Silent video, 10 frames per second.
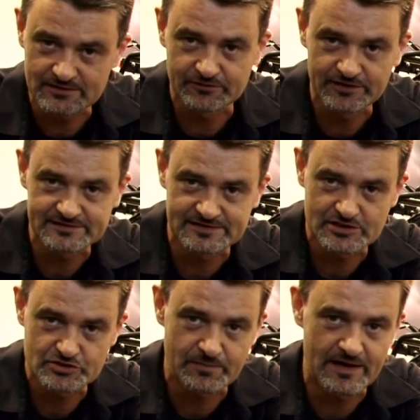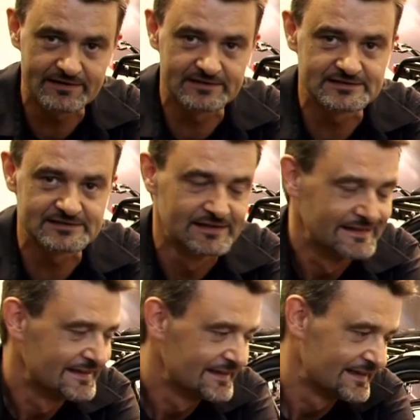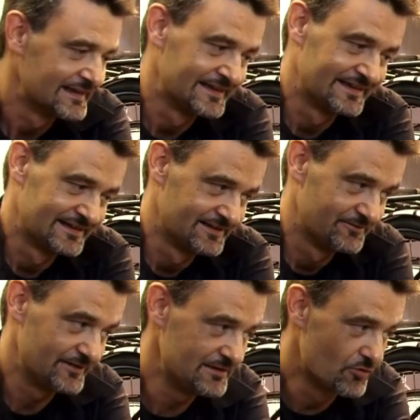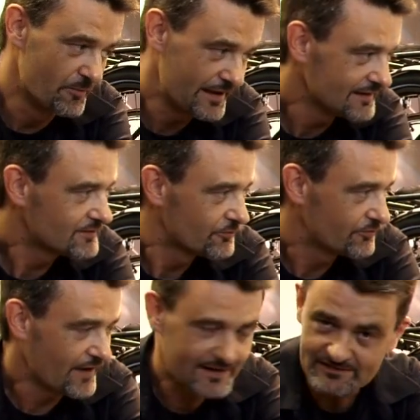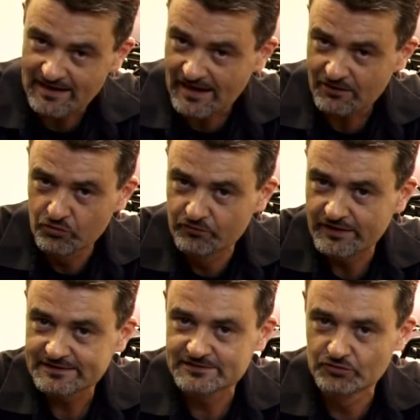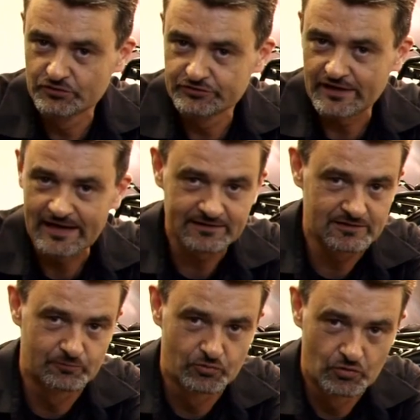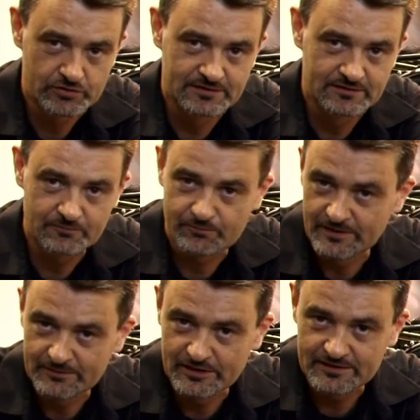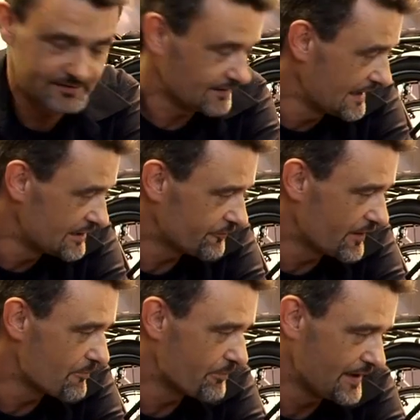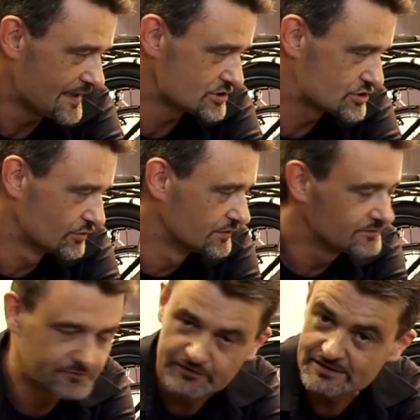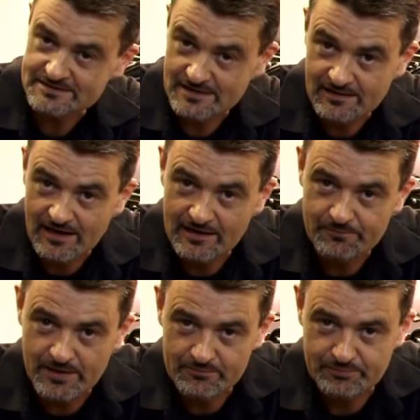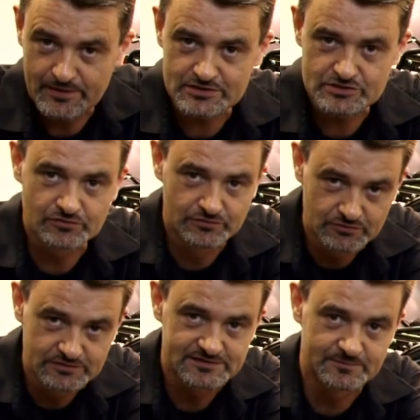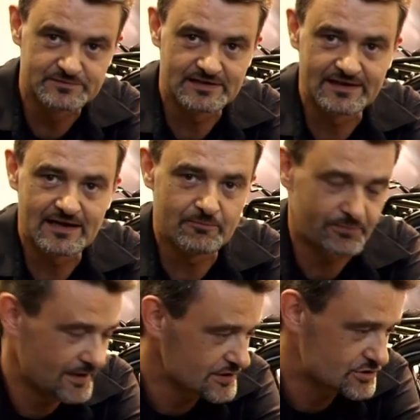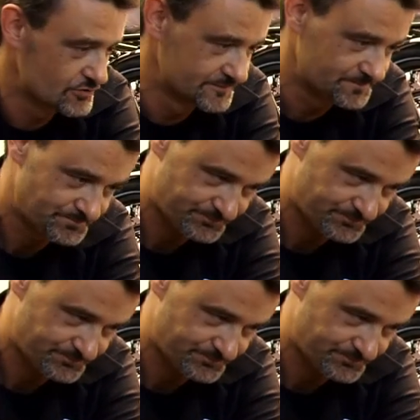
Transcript: Gewichtsersparnis. Im Moment werden Akkuversionen angeboten mit 11 Amperestunden, 14,5 Amperestunden und 17 Amperestunden